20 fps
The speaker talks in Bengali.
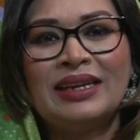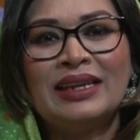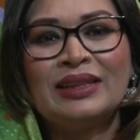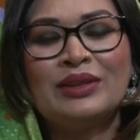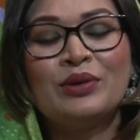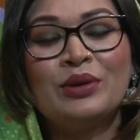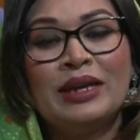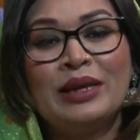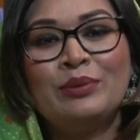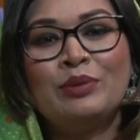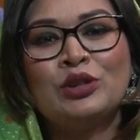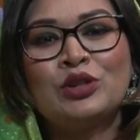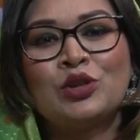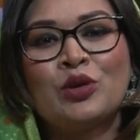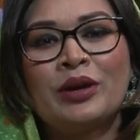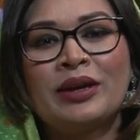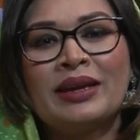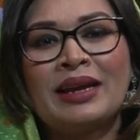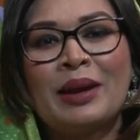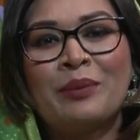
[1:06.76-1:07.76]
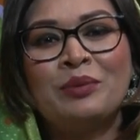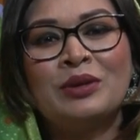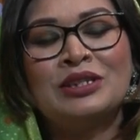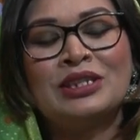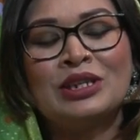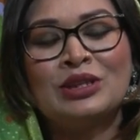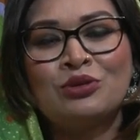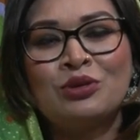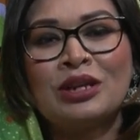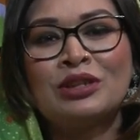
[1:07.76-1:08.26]
তো এই বিষয়ে আপনি
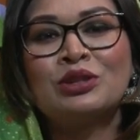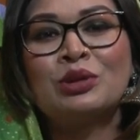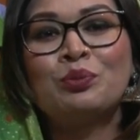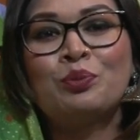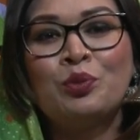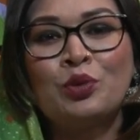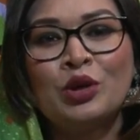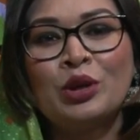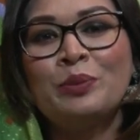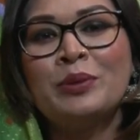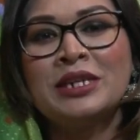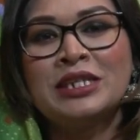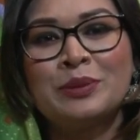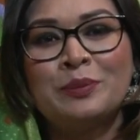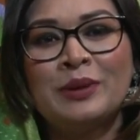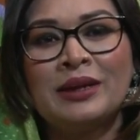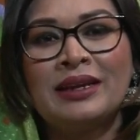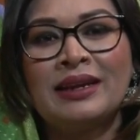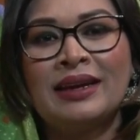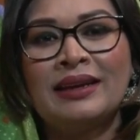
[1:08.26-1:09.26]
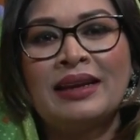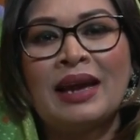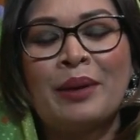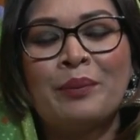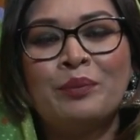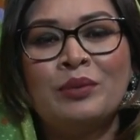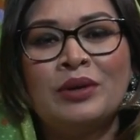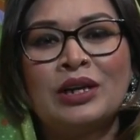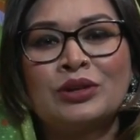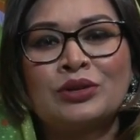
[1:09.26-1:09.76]
যেহেতু একজন পরিবেশ বিজ্ঞানী
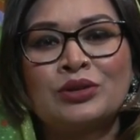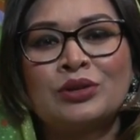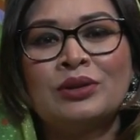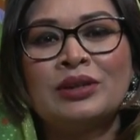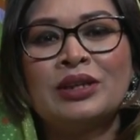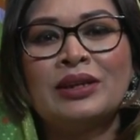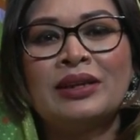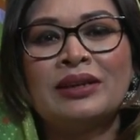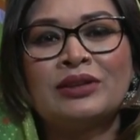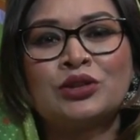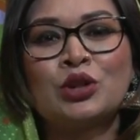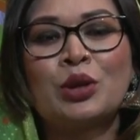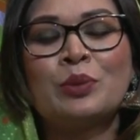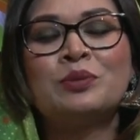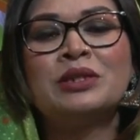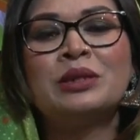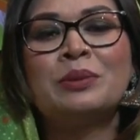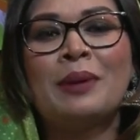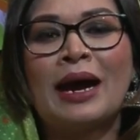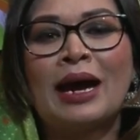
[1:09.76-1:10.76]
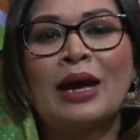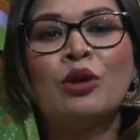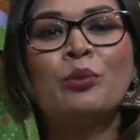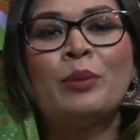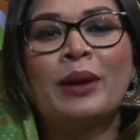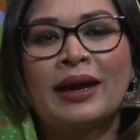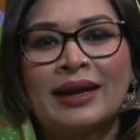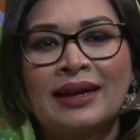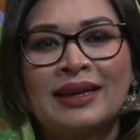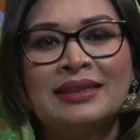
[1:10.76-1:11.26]
আপনি আসলে সবচেয়ে ভালো
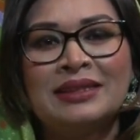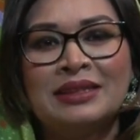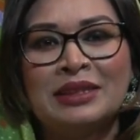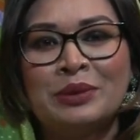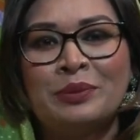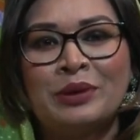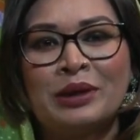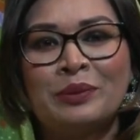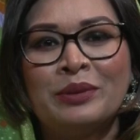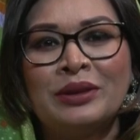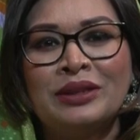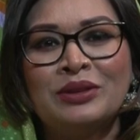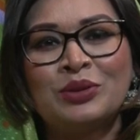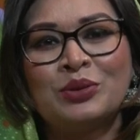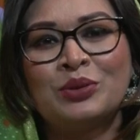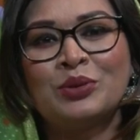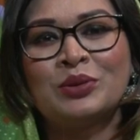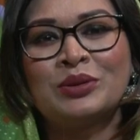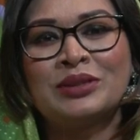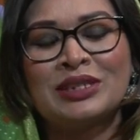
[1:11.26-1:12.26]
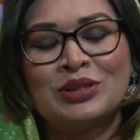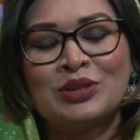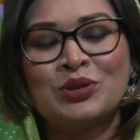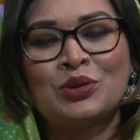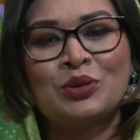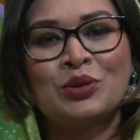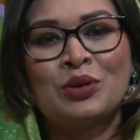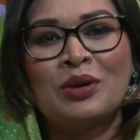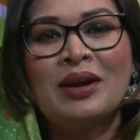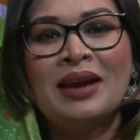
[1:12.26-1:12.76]
ব্যাখ্যা দিতে পারবেন তো
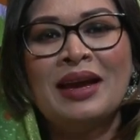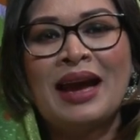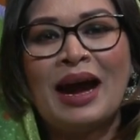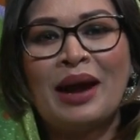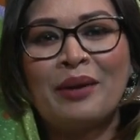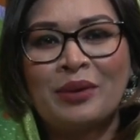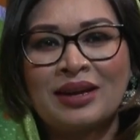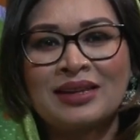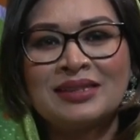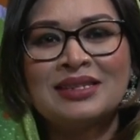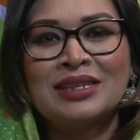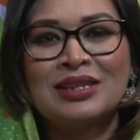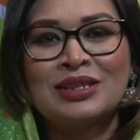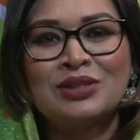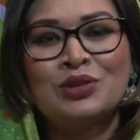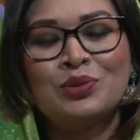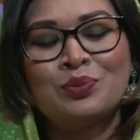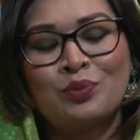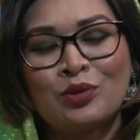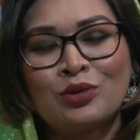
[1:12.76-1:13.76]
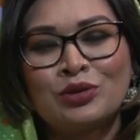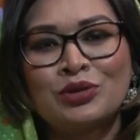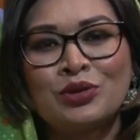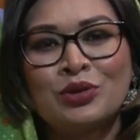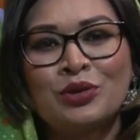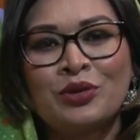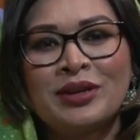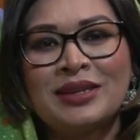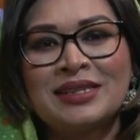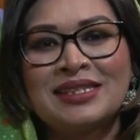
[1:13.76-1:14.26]
সেজন্য আমার কাছে কিছু প্রশ্ন
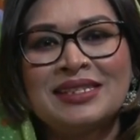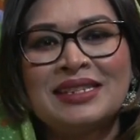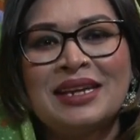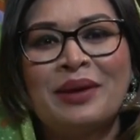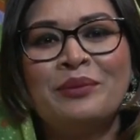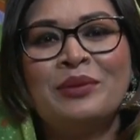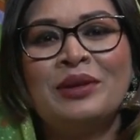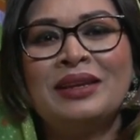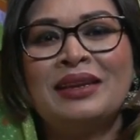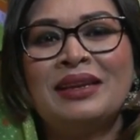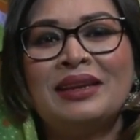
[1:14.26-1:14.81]
রয়েছে আমি